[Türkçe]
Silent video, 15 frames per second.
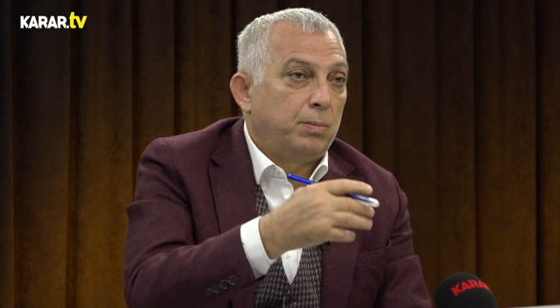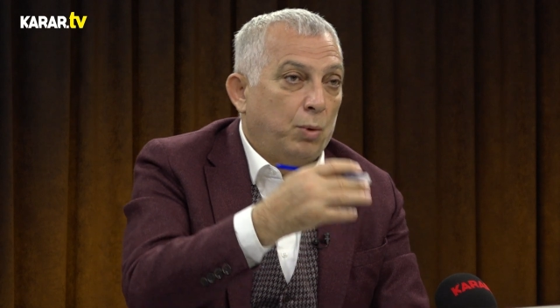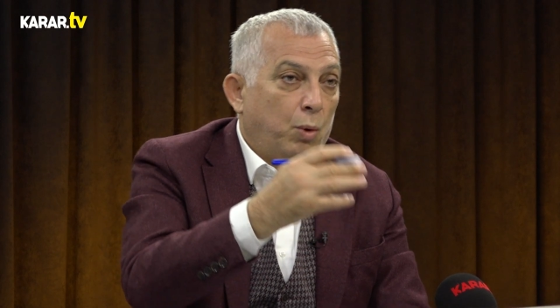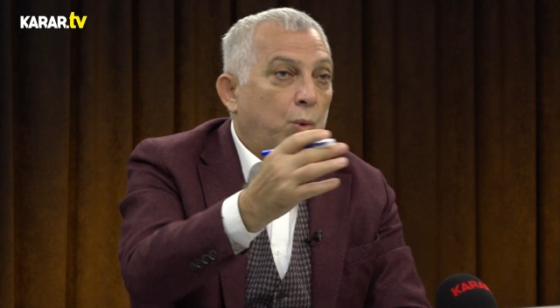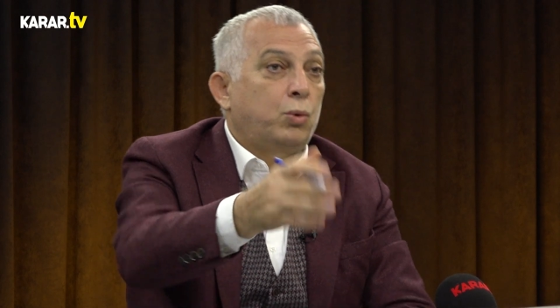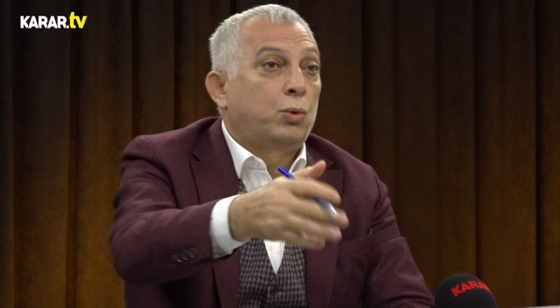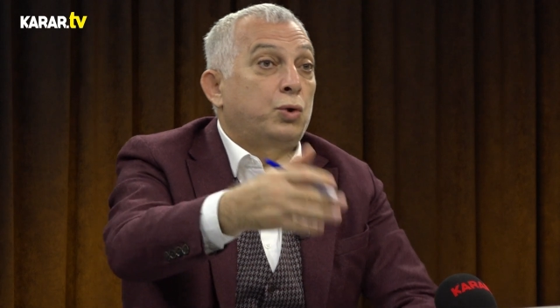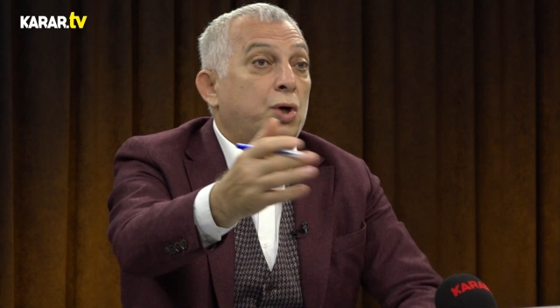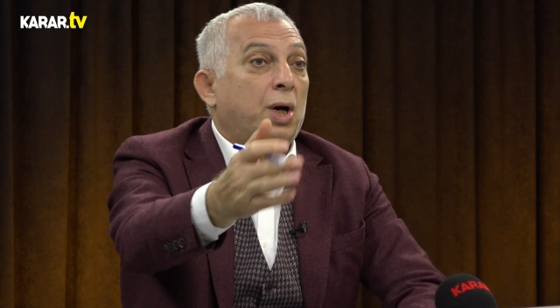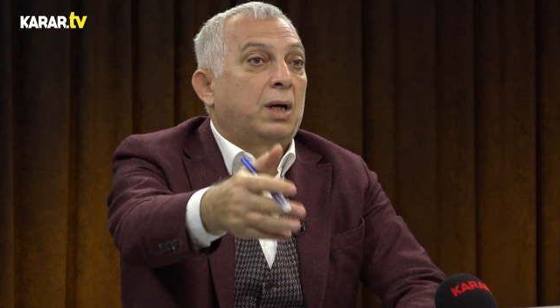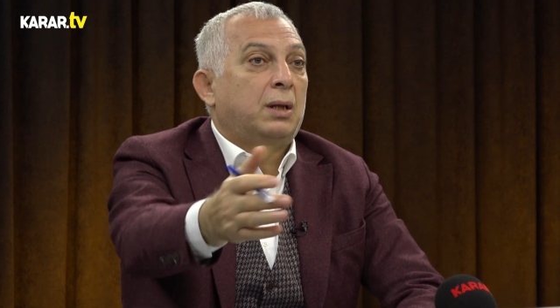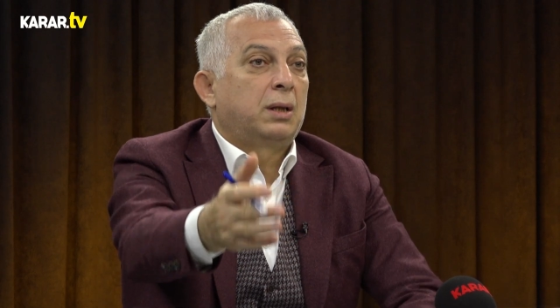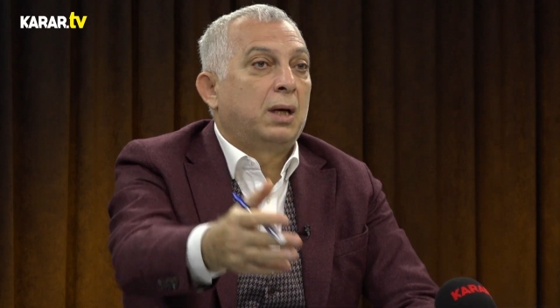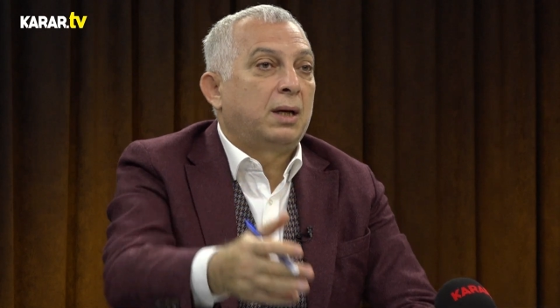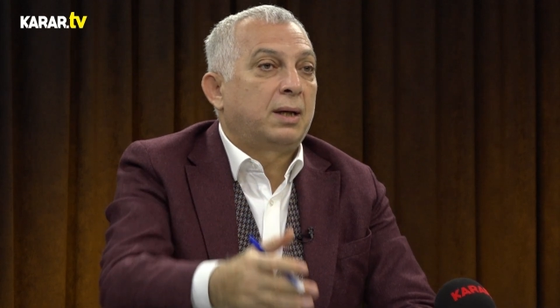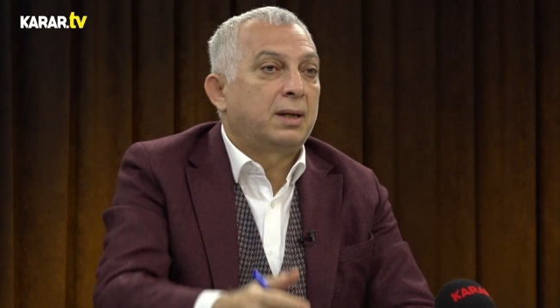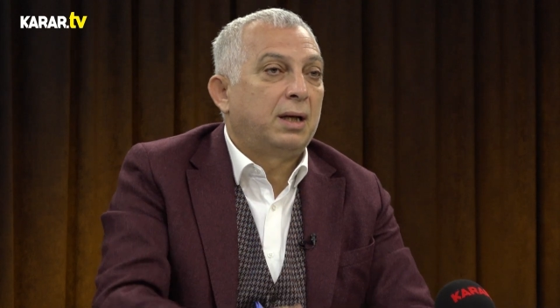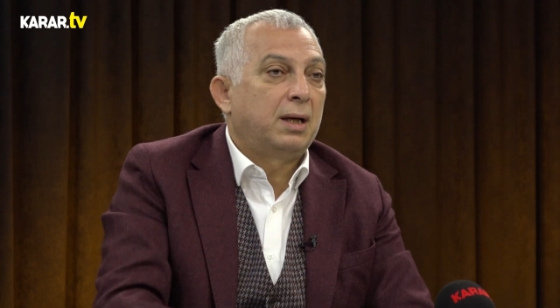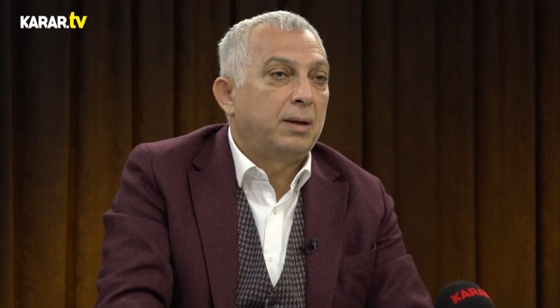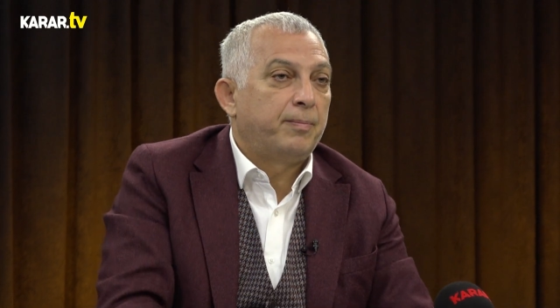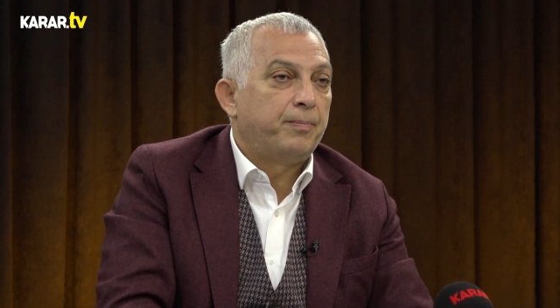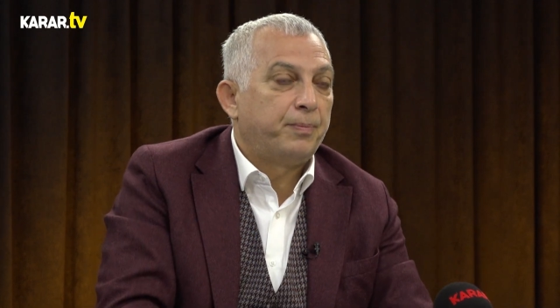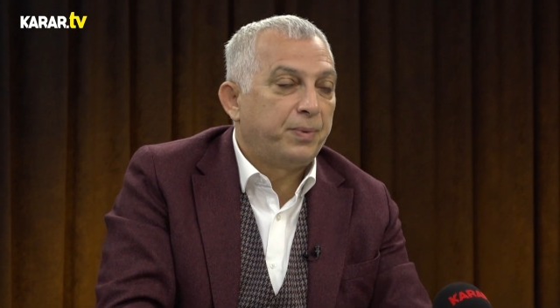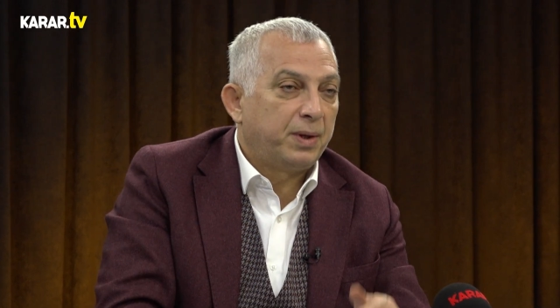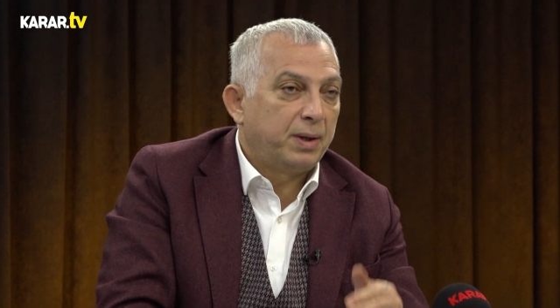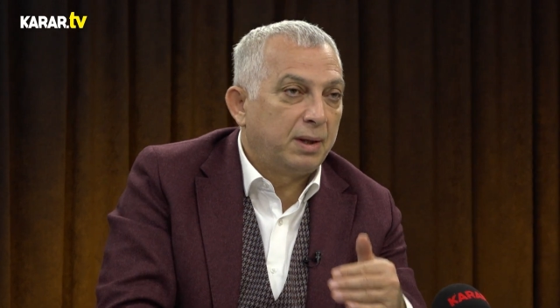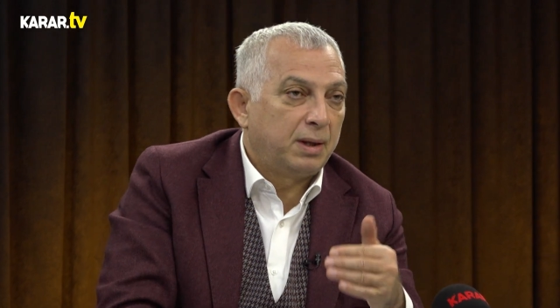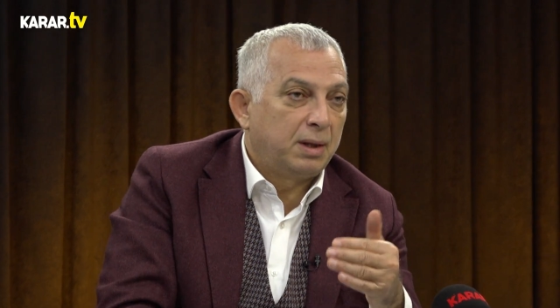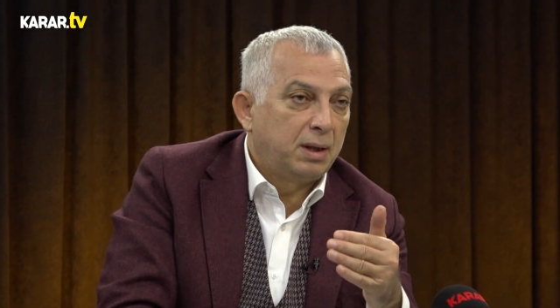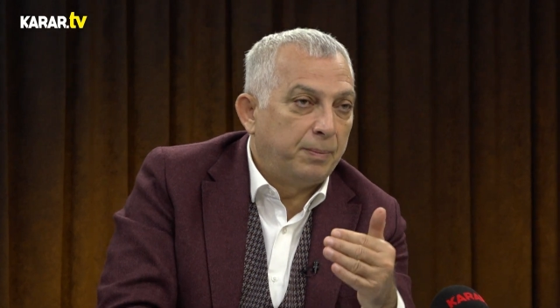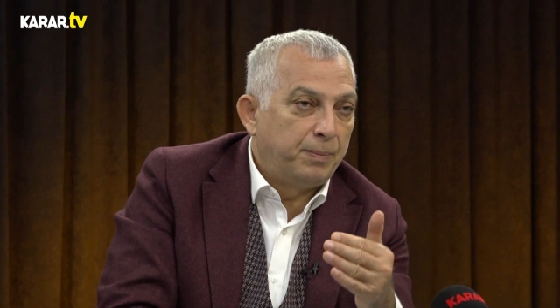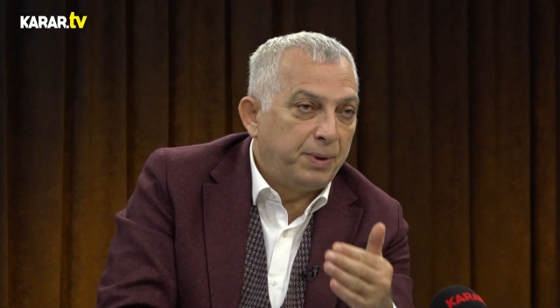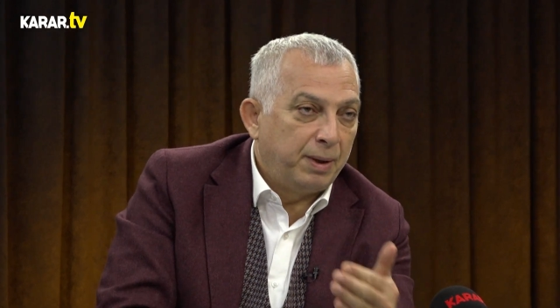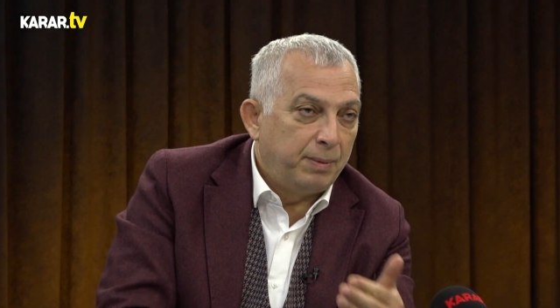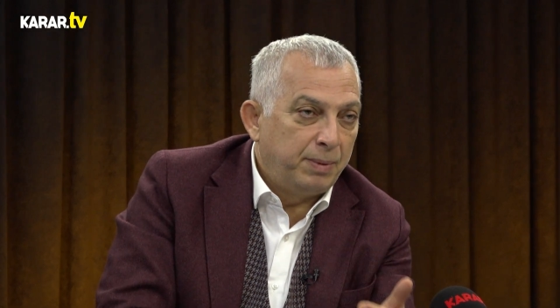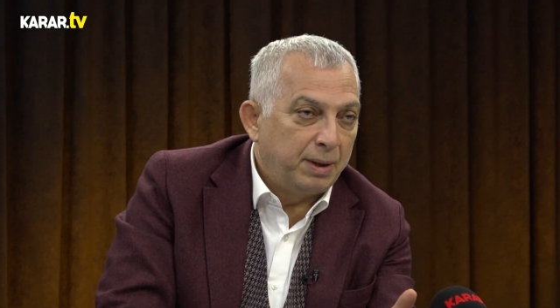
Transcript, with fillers: O kuşaklarda kapıya